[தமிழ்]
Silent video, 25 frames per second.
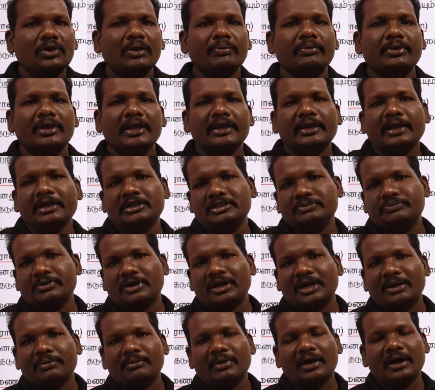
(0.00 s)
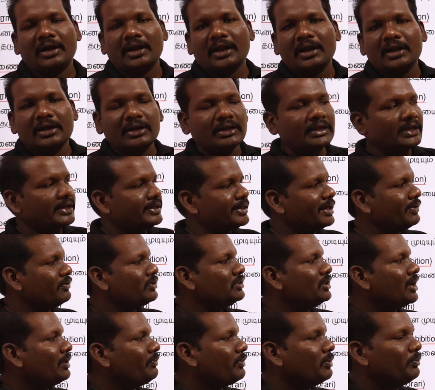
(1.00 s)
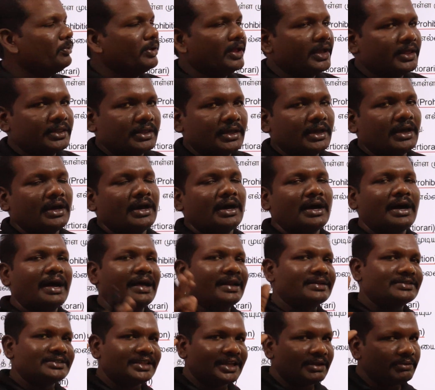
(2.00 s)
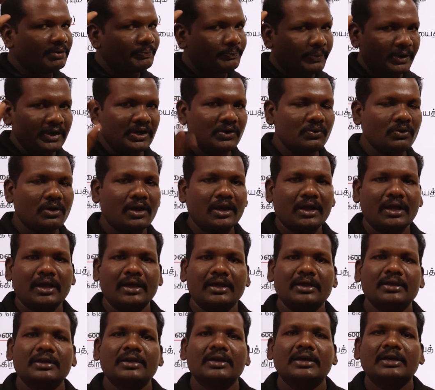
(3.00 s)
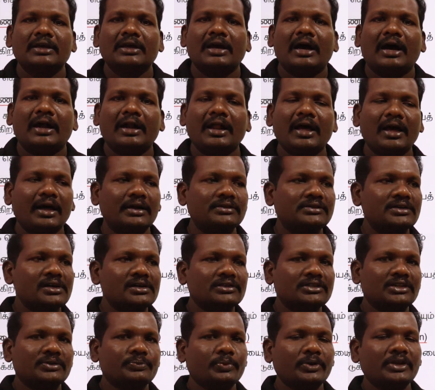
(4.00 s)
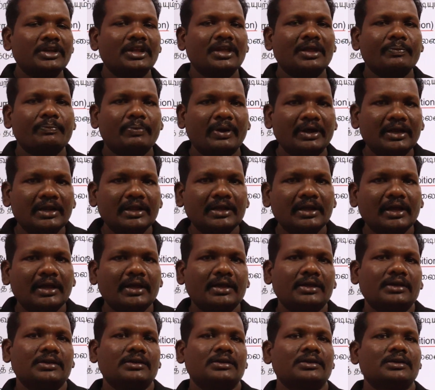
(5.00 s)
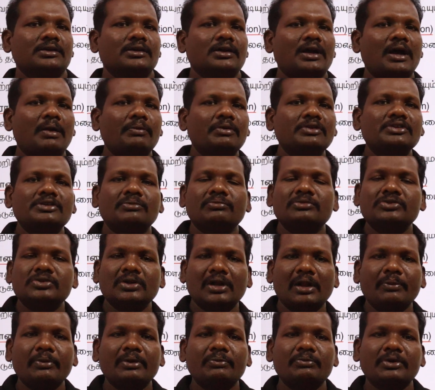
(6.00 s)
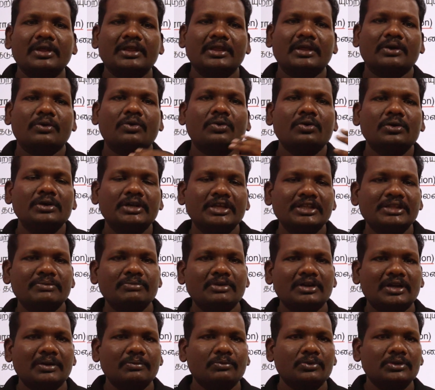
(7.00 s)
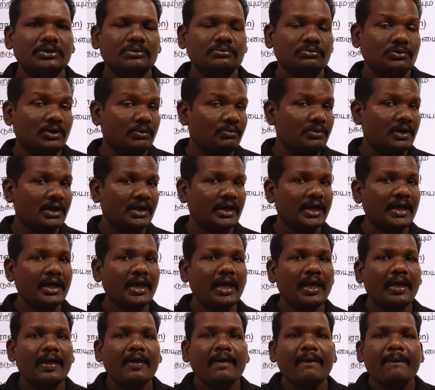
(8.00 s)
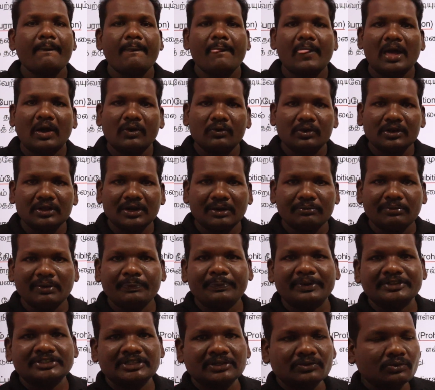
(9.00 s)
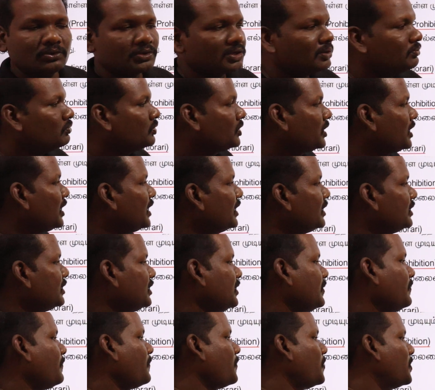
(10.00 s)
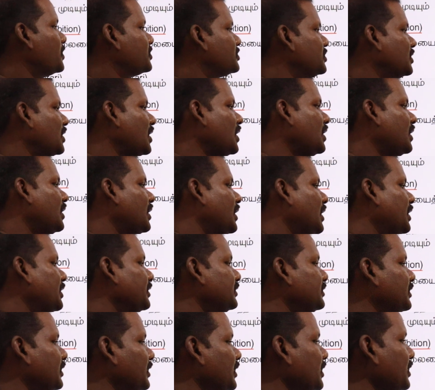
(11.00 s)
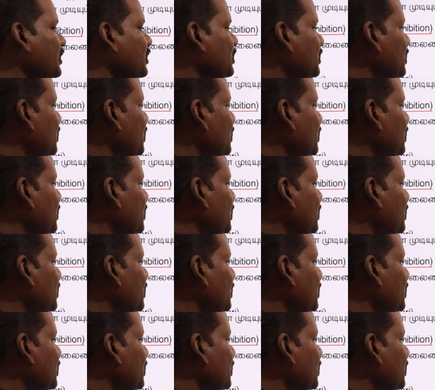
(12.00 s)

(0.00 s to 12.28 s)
உரிமையை கேட்டு பெறலாம் ஆனால் இதை வந்து என்ன பண்ண முடியாது அரசாங்கமே பண்ணுவாங்க ஆனா அரசாங்கத்துக்கு போய் நீங்க பண்ணுங்க அப்படின்னு சொன்னோம் என்ன பண்ண முடியாது நீதிமன்றம் மூலமாக அவங்களுக்கு ரொம்ப ப்ரெஷர் கொடுக்க முடியாது சரியா அடுத்து